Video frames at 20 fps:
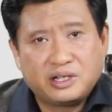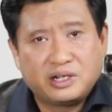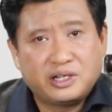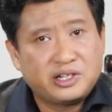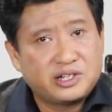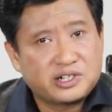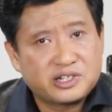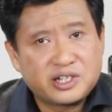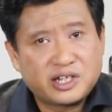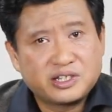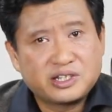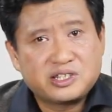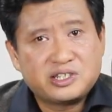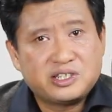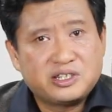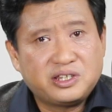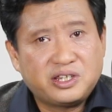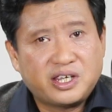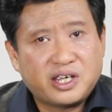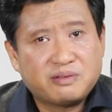历史上的
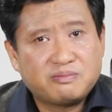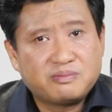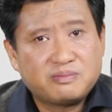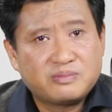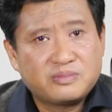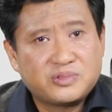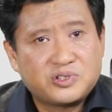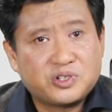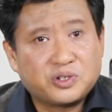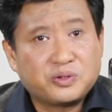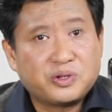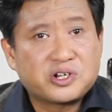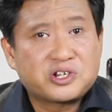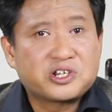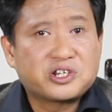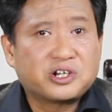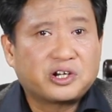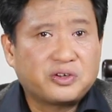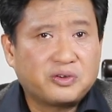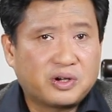今天，九月
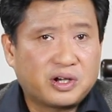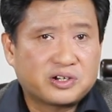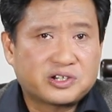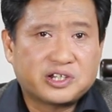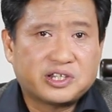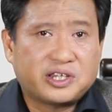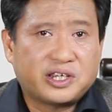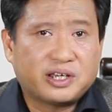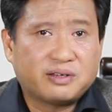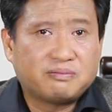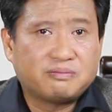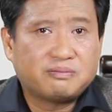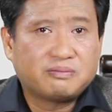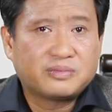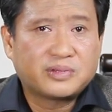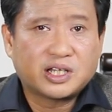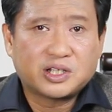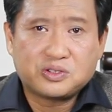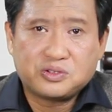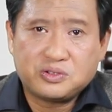十六号这天，
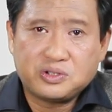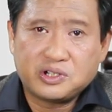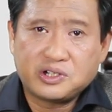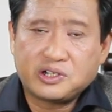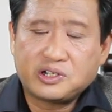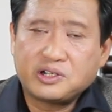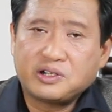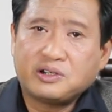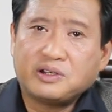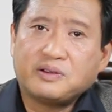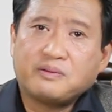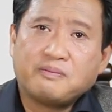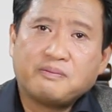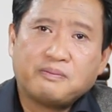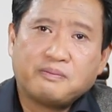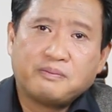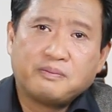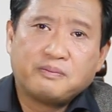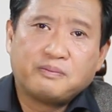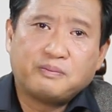他去世了。
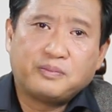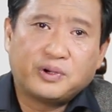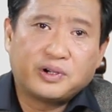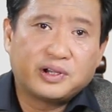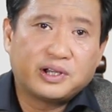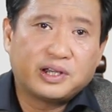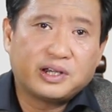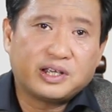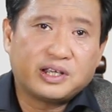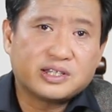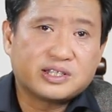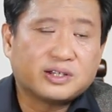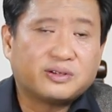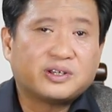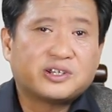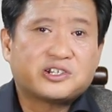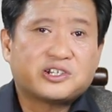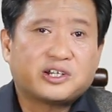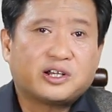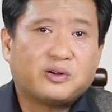博格里走
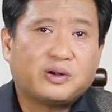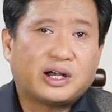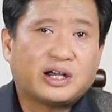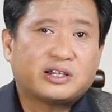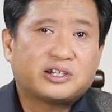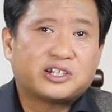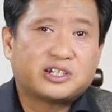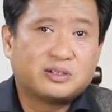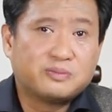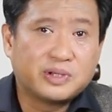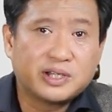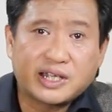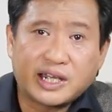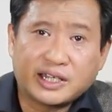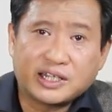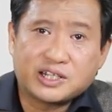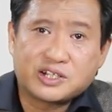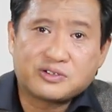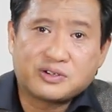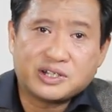了之后啊，石门
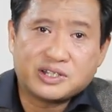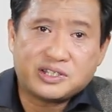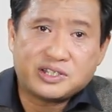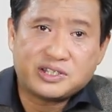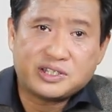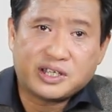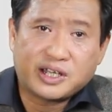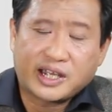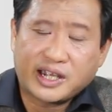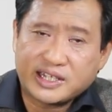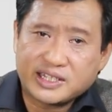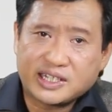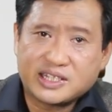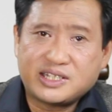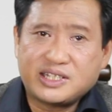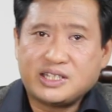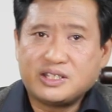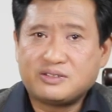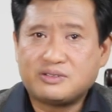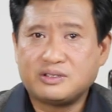坎的传奇还在
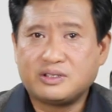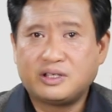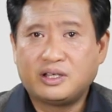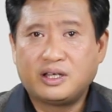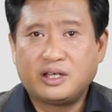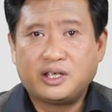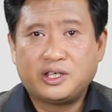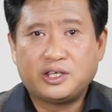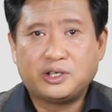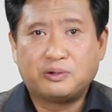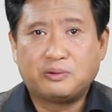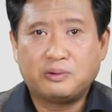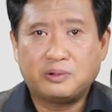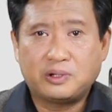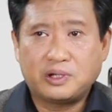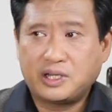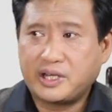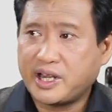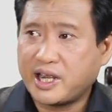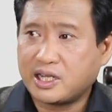继续。有
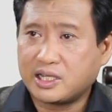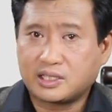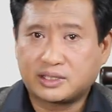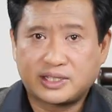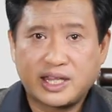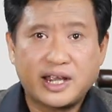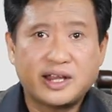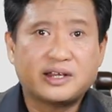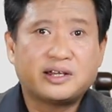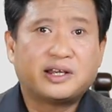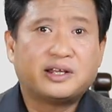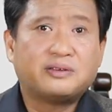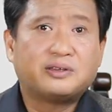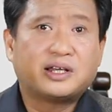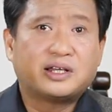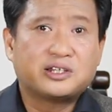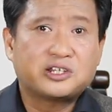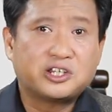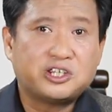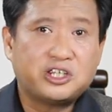两代人
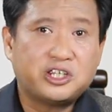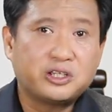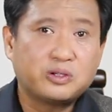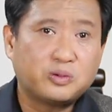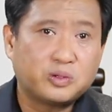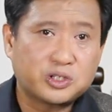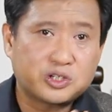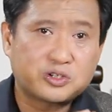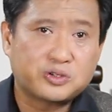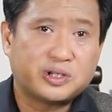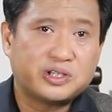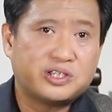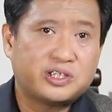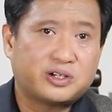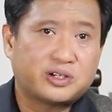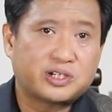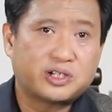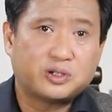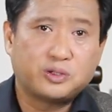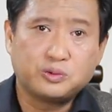的这英国的传
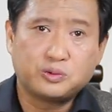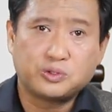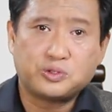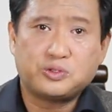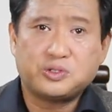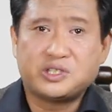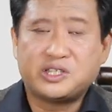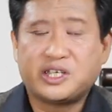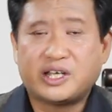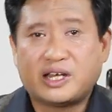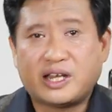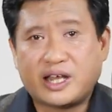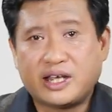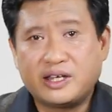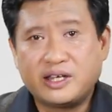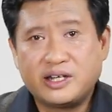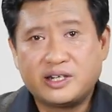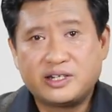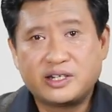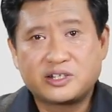教士陆续前来，
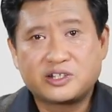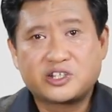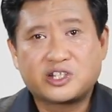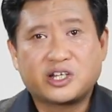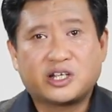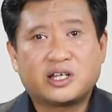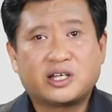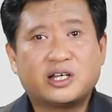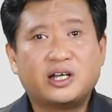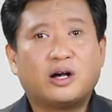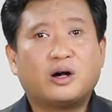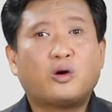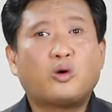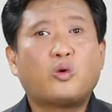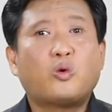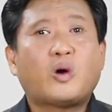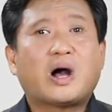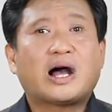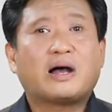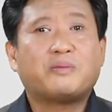让整个
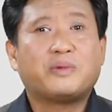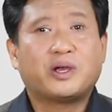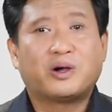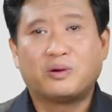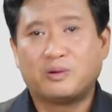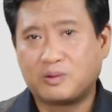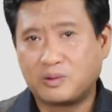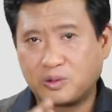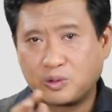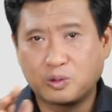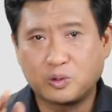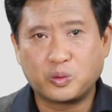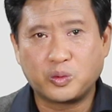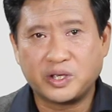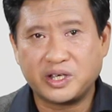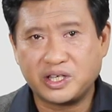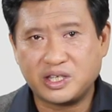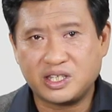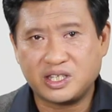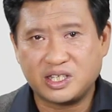花苗
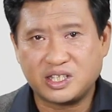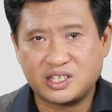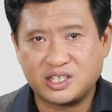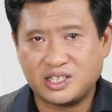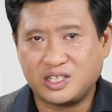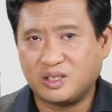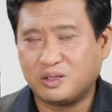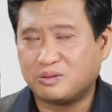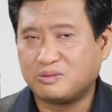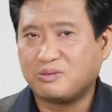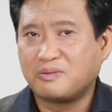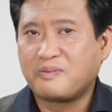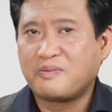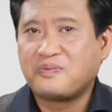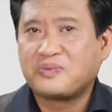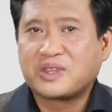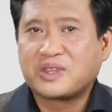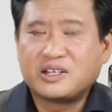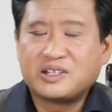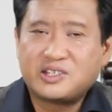皈依基督。
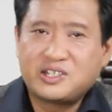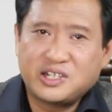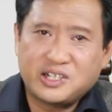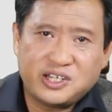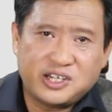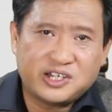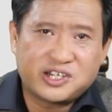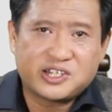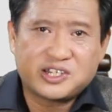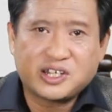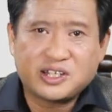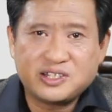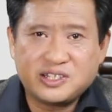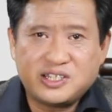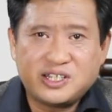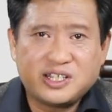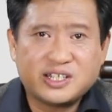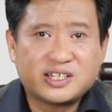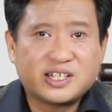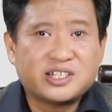这一神
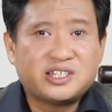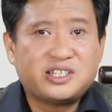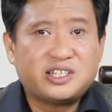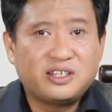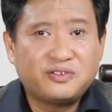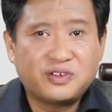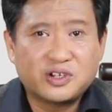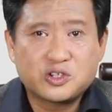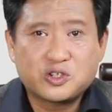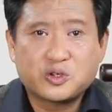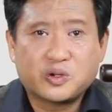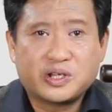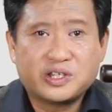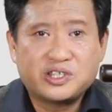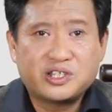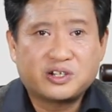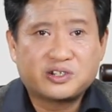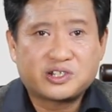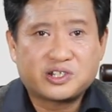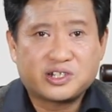迹在西方
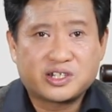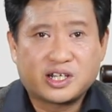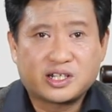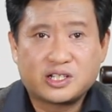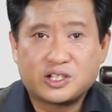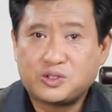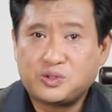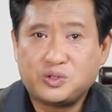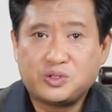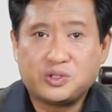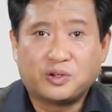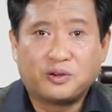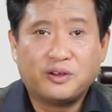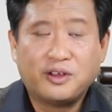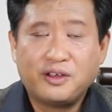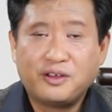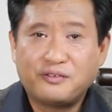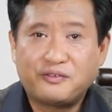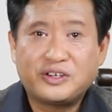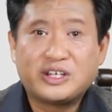传教史上是具有
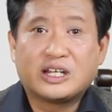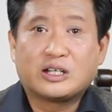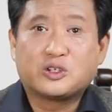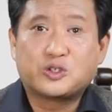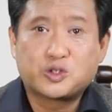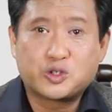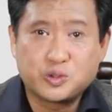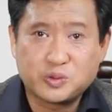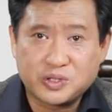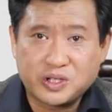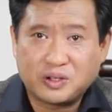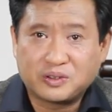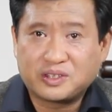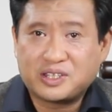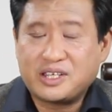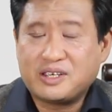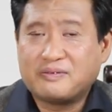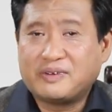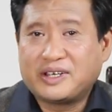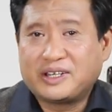非常重要
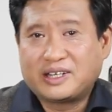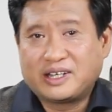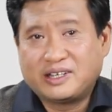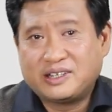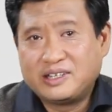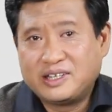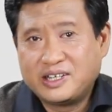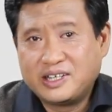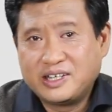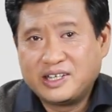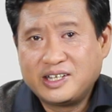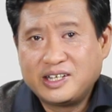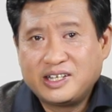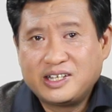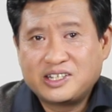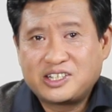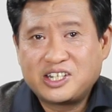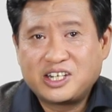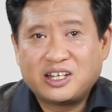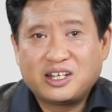地位的。
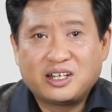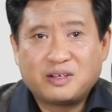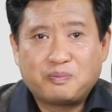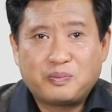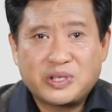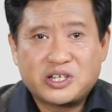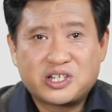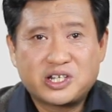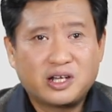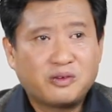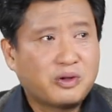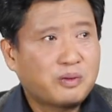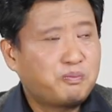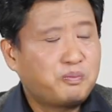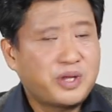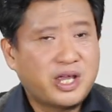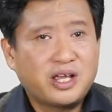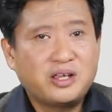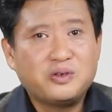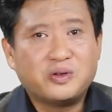这个被称为
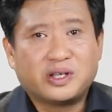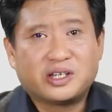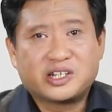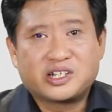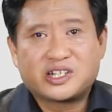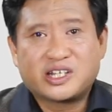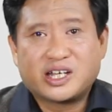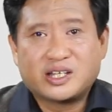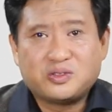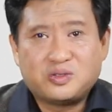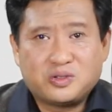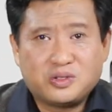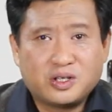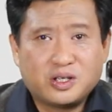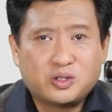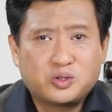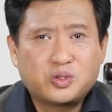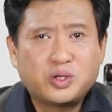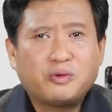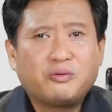边远的山
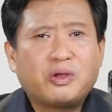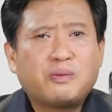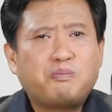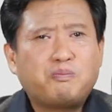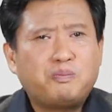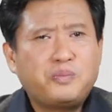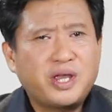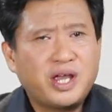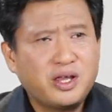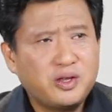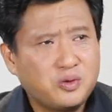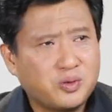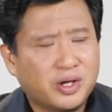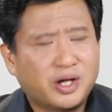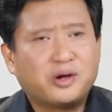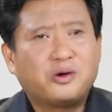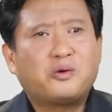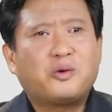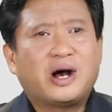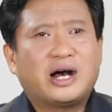区，最为边
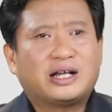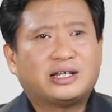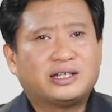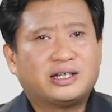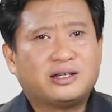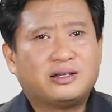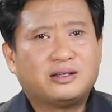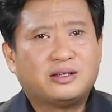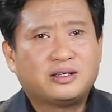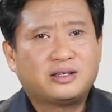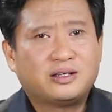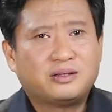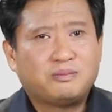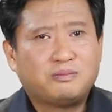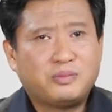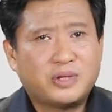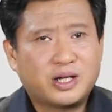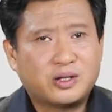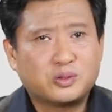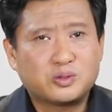缘化的
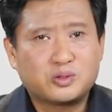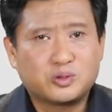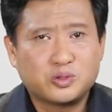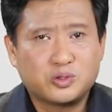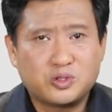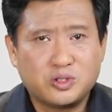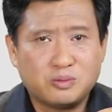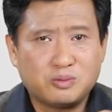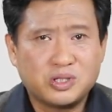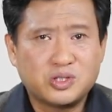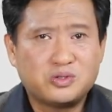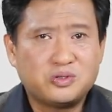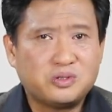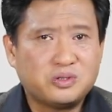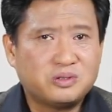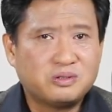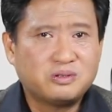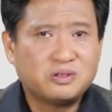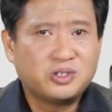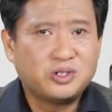苗族居民
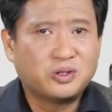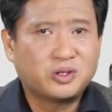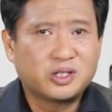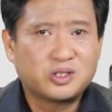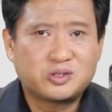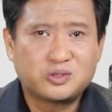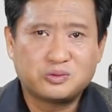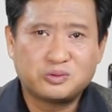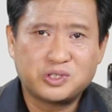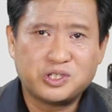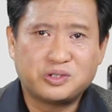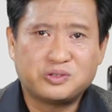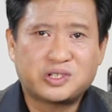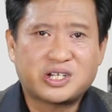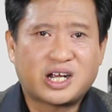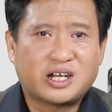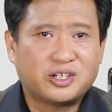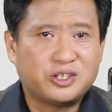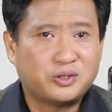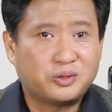区，有了足球
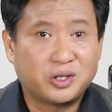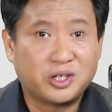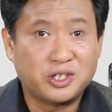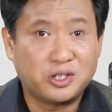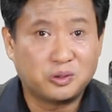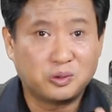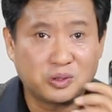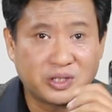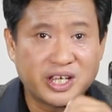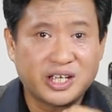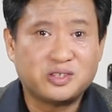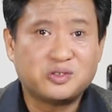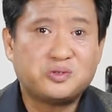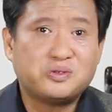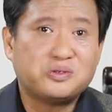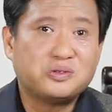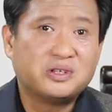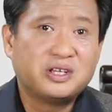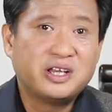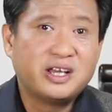场，有了邮电
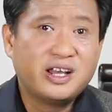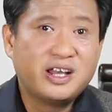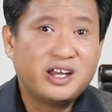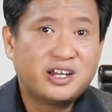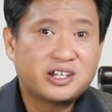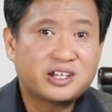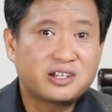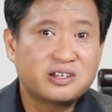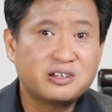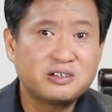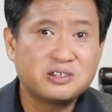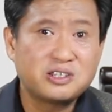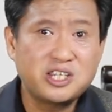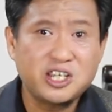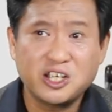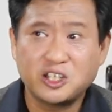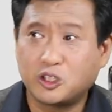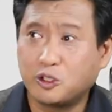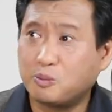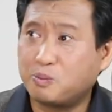局，世
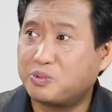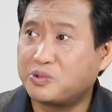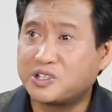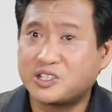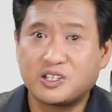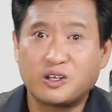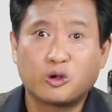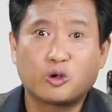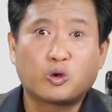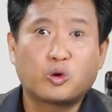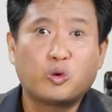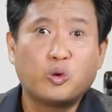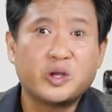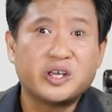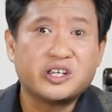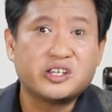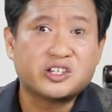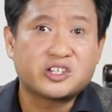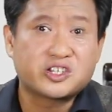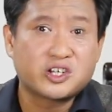界都不知道
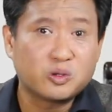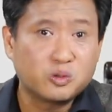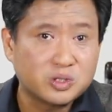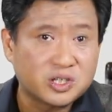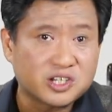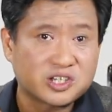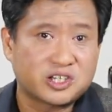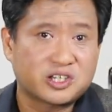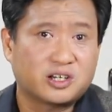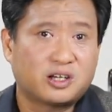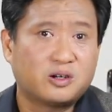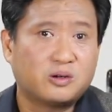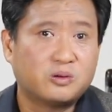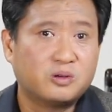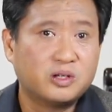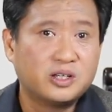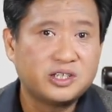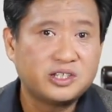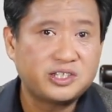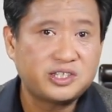贵州的时
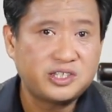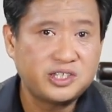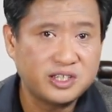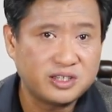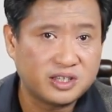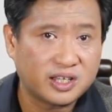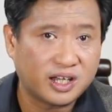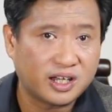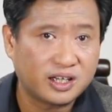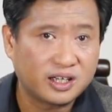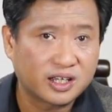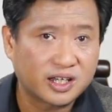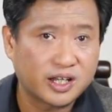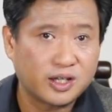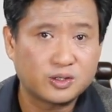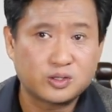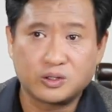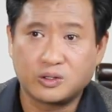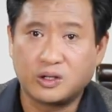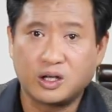候，信呢
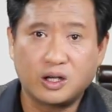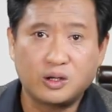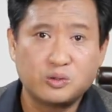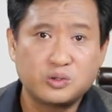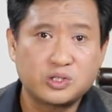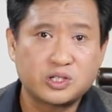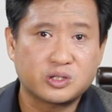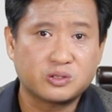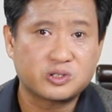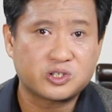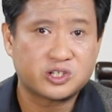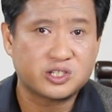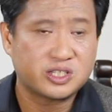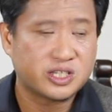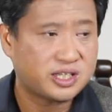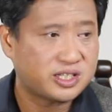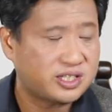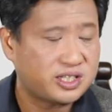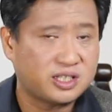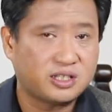可以从欧洲直
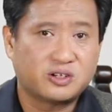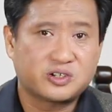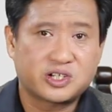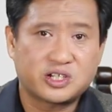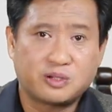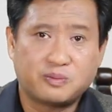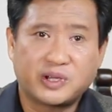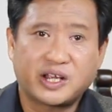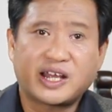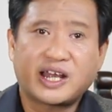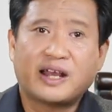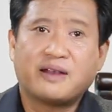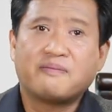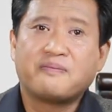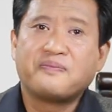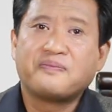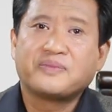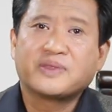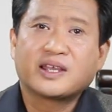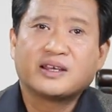接寄到石门坎，
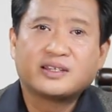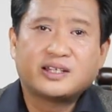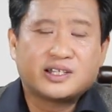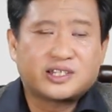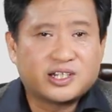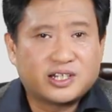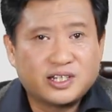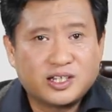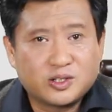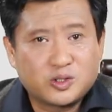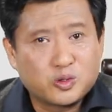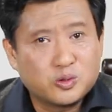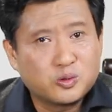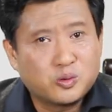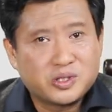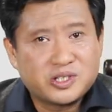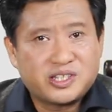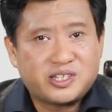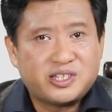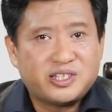它成了中
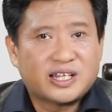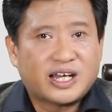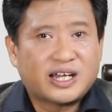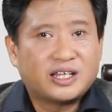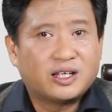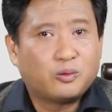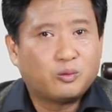国西南